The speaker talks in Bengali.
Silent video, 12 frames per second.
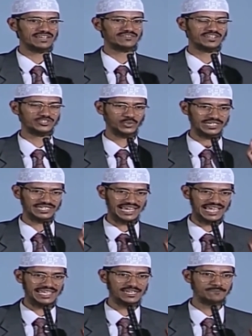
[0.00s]
উনত্রিশ নম্বর
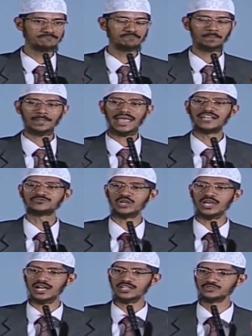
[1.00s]
আয়াতে আছে আর
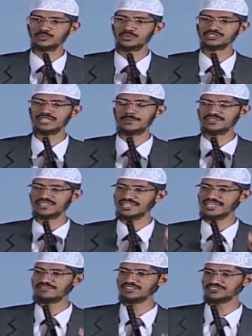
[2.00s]
সুরা জুমারের পাঁচ
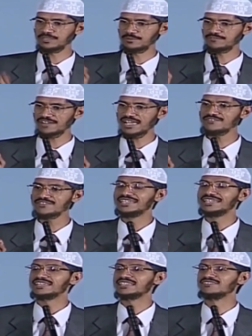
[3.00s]
নম্বর আয়াতে বলা হয়েছে
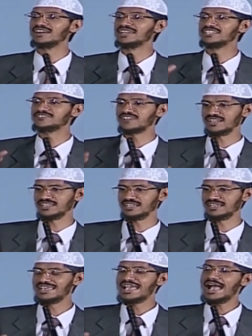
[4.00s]
পৃথিবী আসলে
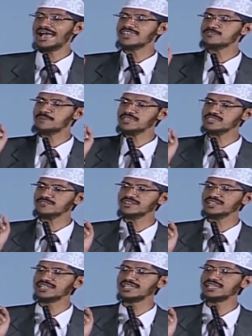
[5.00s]
আকার আর
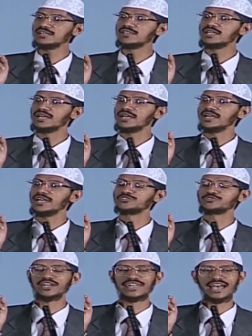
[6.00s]
বিশেষ করে
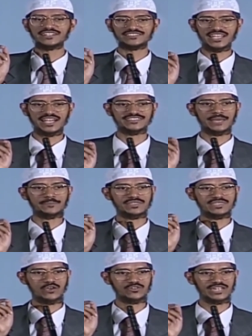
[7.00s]
সুরা নাজিয়াতের
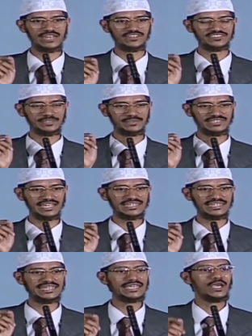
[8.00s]
৩০ নম্বর আয়াতে বলা
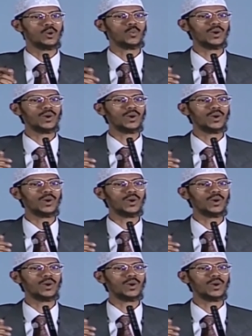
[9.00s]
হয়েছে